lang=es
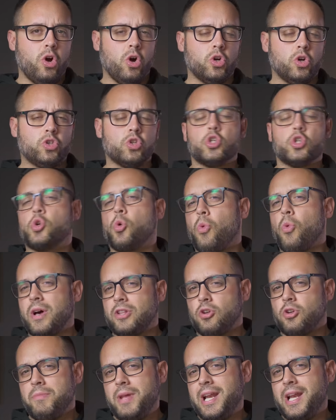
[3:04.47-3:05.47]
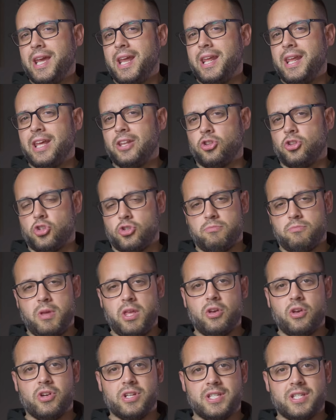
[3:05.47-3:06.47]
otros 4.500
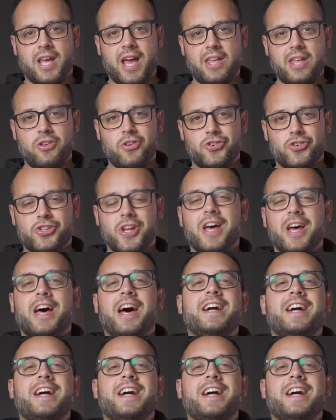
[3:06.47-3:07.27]
millones de años,